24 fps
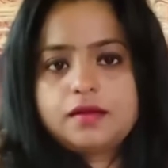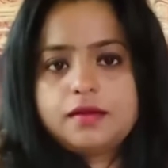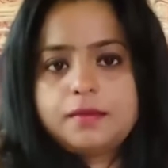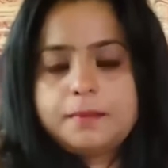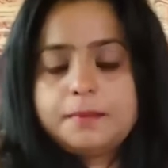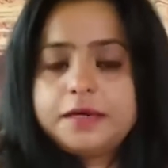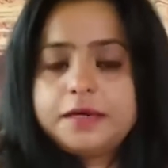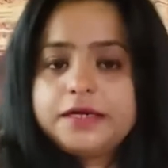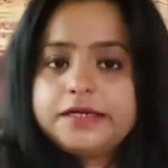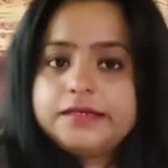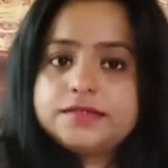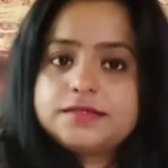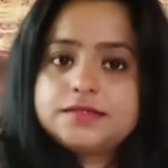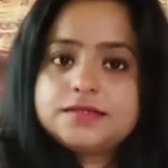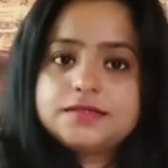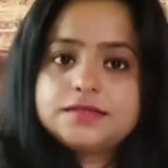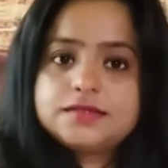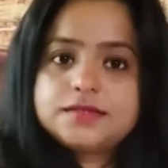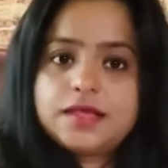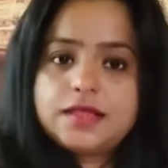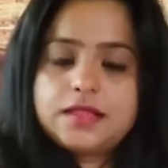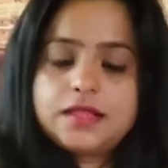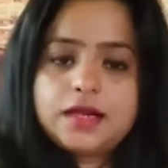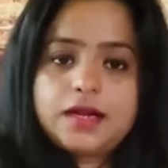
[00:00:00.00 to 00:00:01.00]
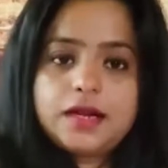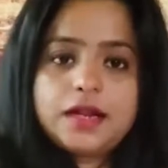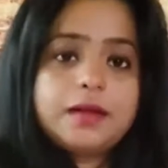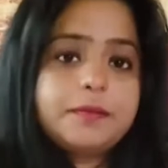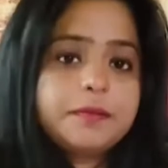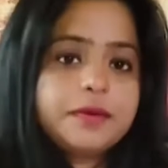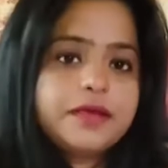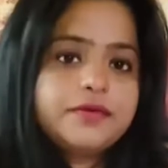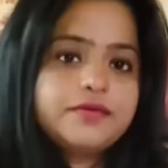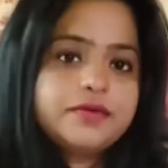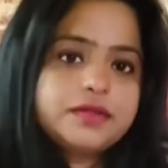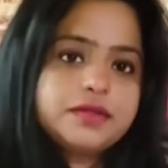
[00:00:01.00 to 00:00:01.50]
மெடிசின்ஸ் அது
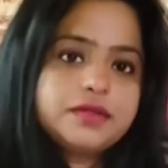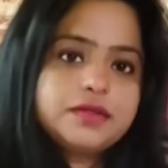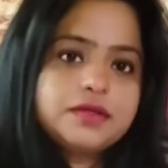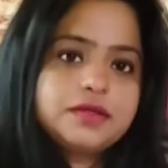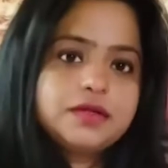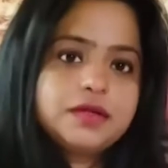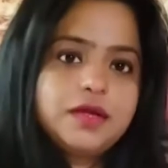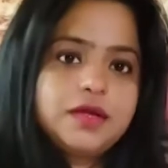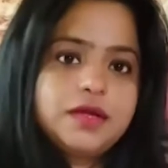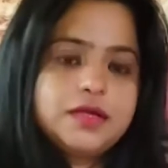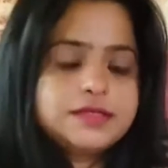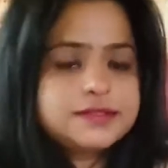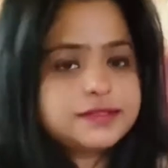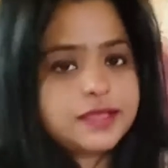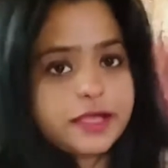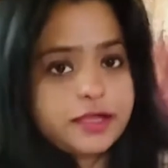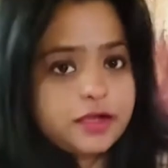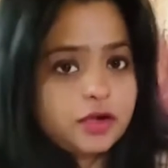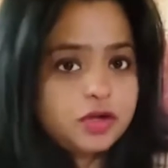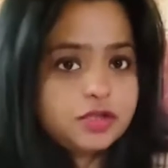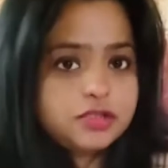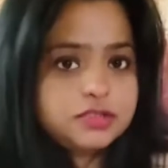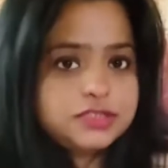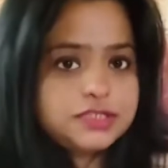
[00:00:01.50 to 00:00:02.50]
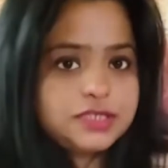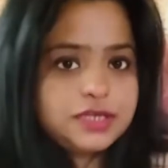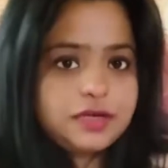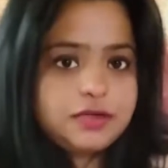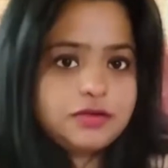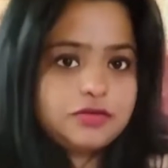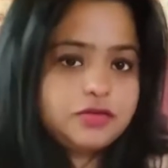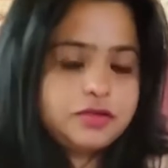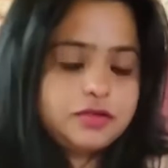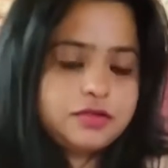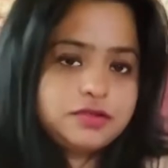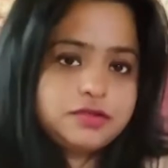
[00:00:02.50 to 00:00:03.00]
எல்லாமே வந்து
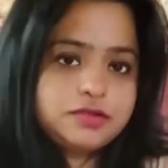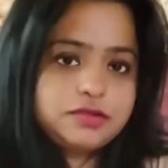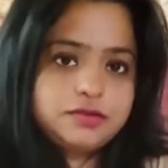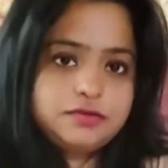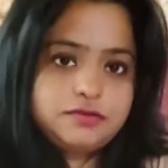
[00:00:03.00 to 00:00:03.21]
சைக்காலஜிக்கலாக ஒரு